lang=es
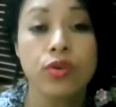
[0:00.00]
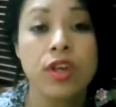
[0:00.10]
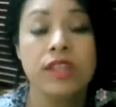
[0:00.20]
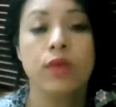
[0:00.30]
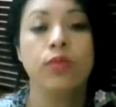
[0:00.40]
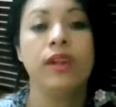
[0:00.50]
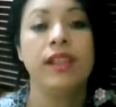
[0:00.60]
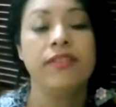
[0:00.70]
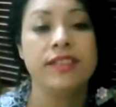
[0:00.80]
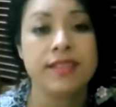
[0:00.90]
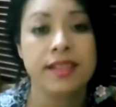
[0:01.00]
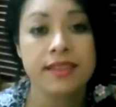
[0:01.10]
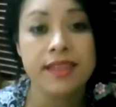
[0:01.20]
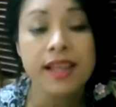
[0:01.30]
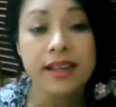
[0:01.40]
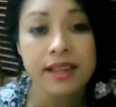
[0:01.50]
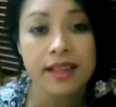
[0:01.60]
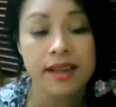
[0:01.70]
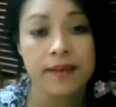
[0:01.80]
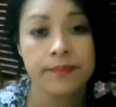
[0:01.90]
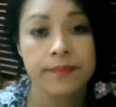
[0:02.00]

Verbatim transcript: de una defensa técnica,